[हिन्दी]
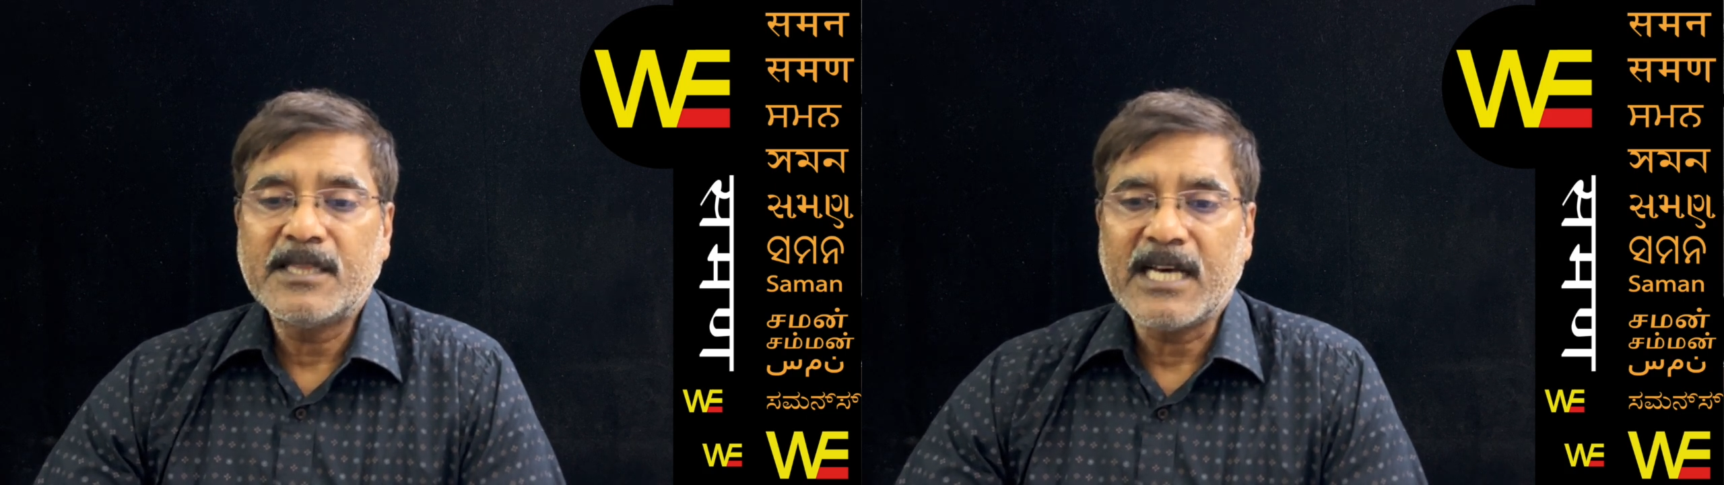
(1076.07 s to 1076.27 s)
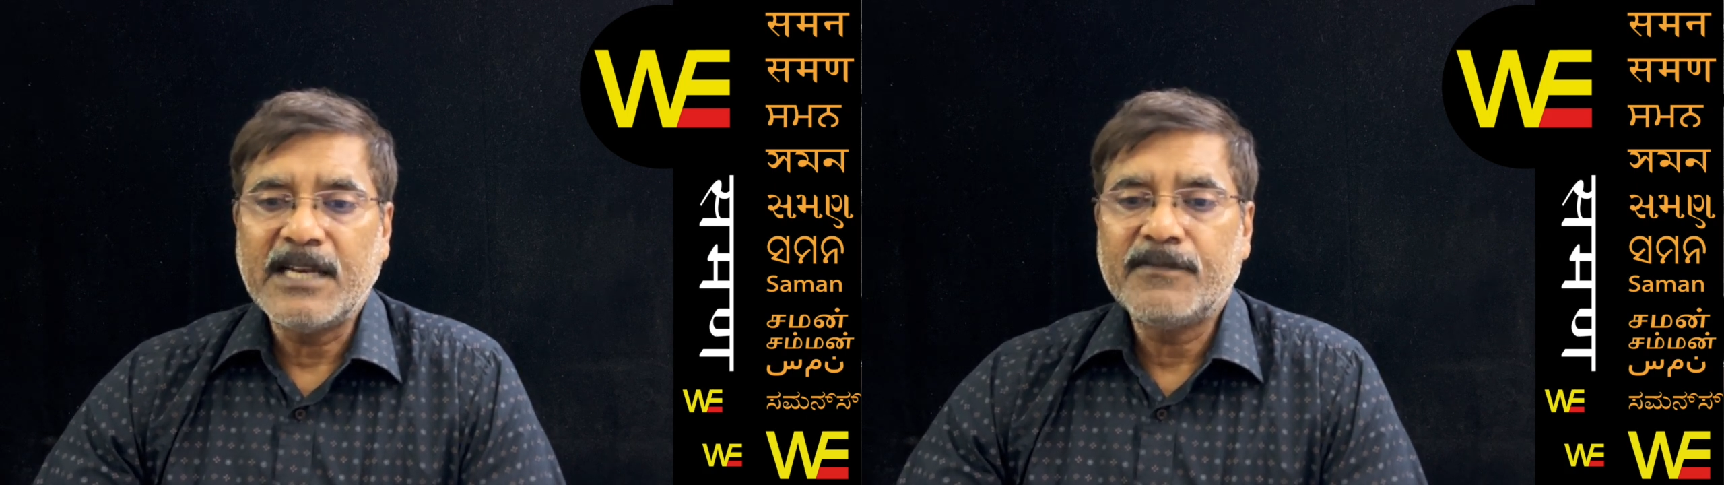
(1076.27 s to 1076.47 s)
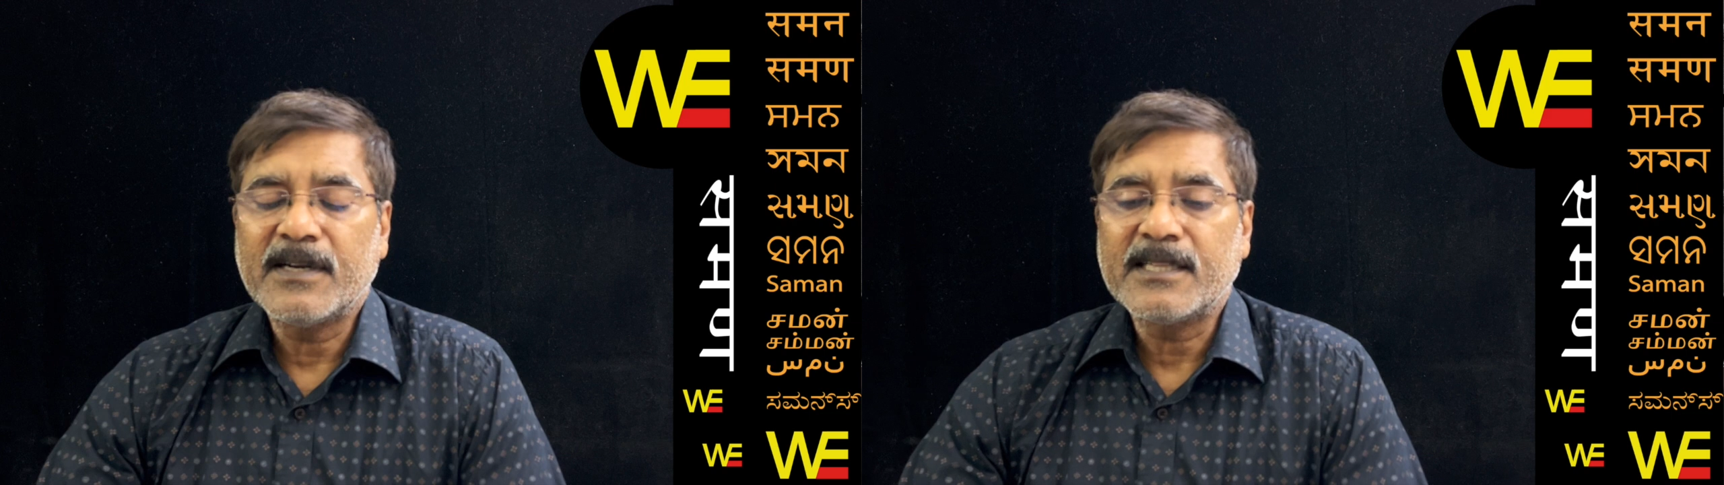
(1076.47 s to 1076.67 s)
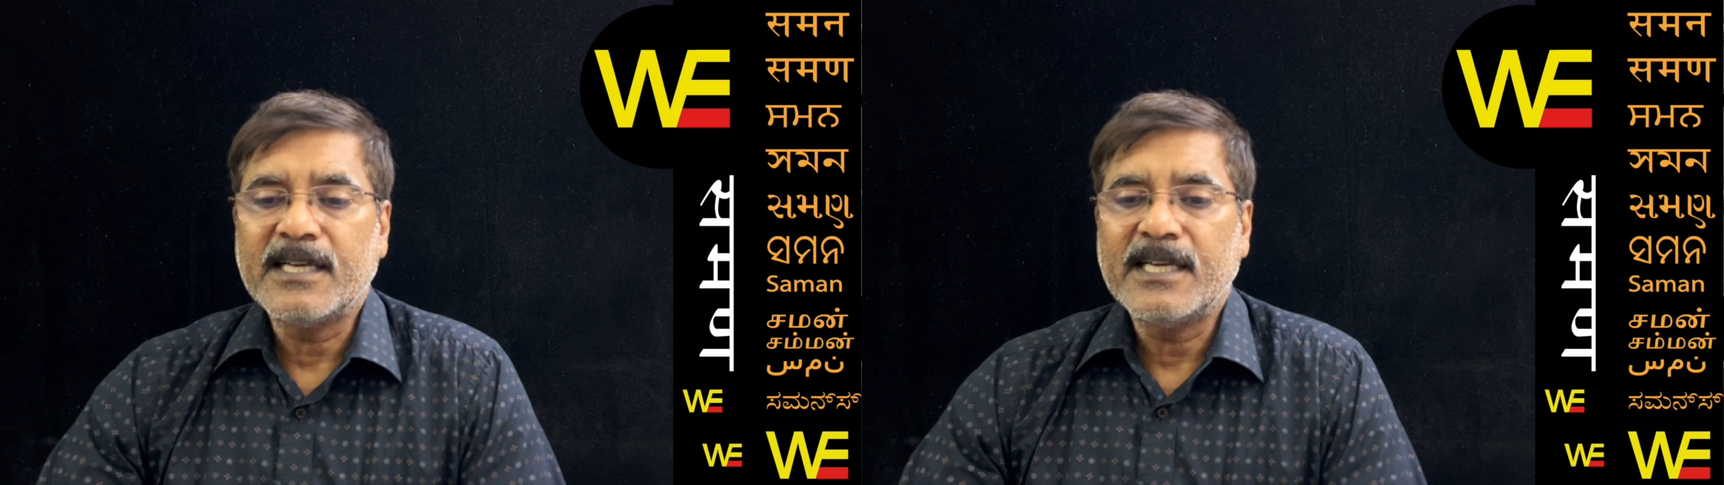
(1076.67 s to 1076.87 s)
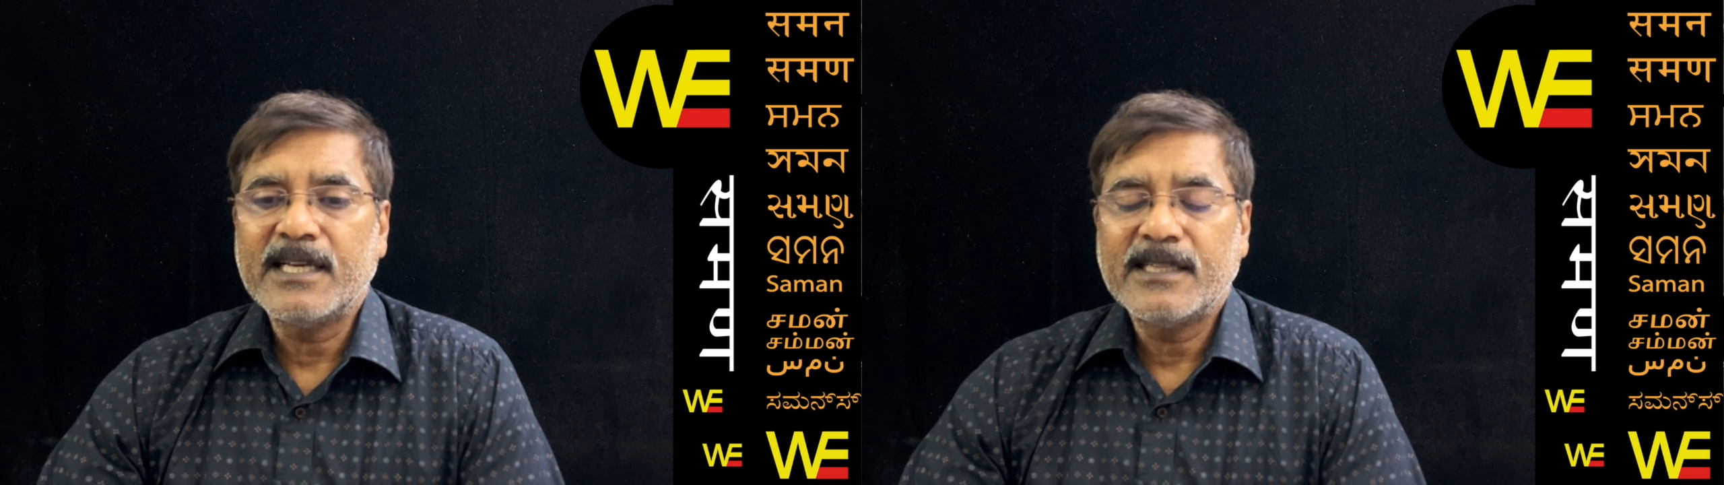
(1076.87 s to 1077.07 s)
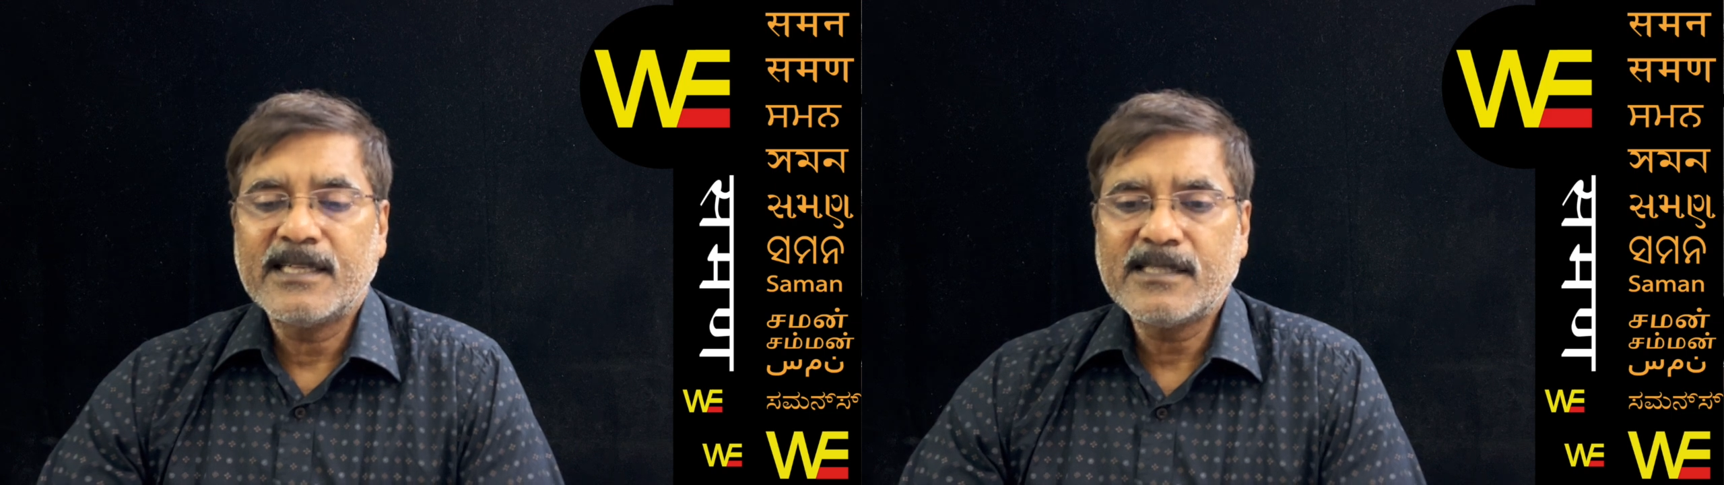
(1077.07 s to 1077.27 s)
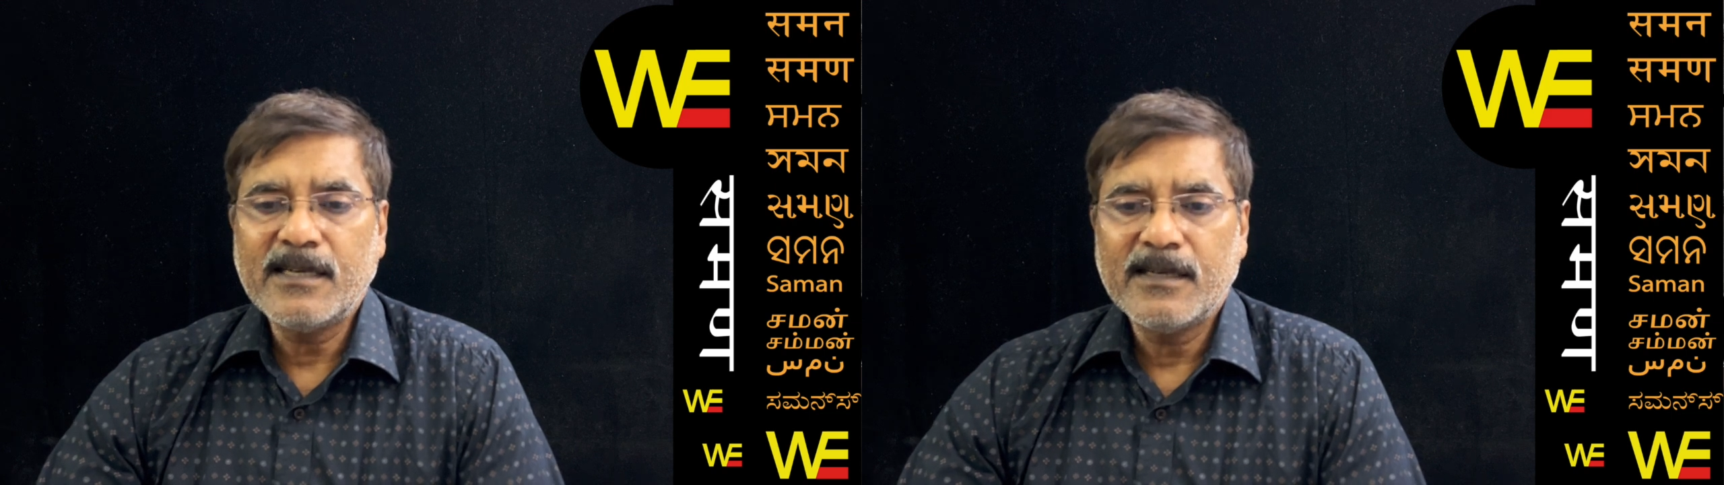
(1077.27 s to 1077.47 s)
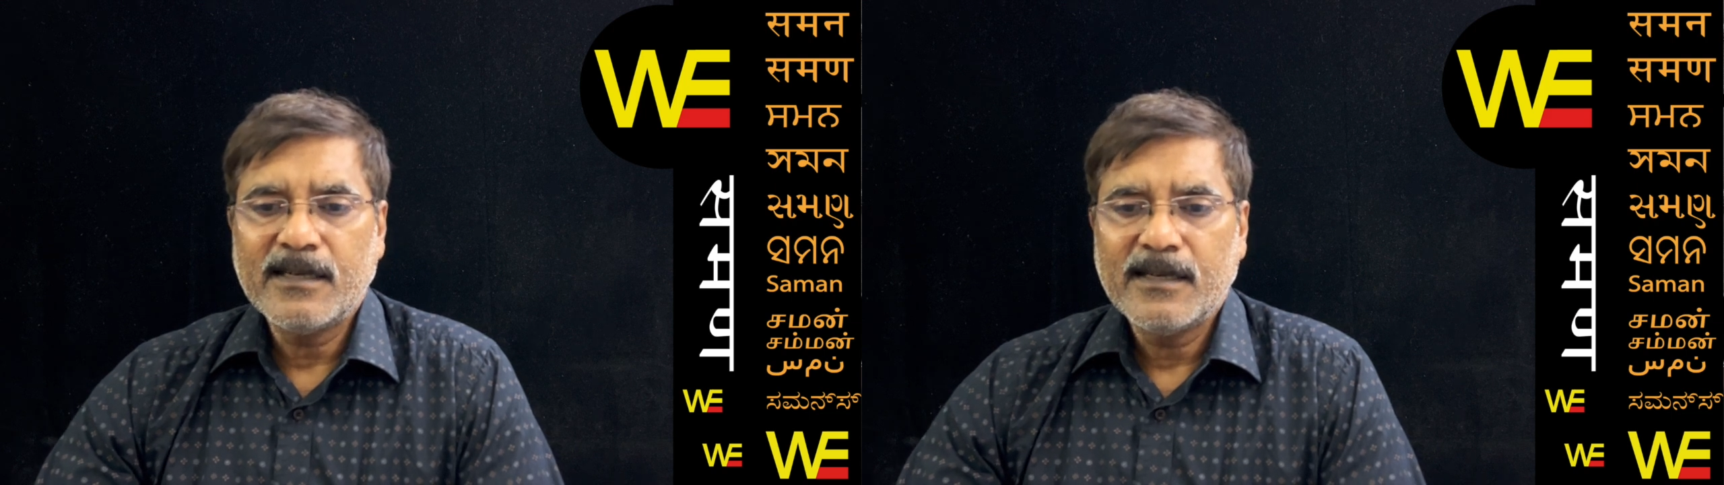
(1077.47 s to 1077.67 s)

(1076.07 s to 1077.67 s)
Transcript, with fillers: तारीफ़ करते हैं दरअसल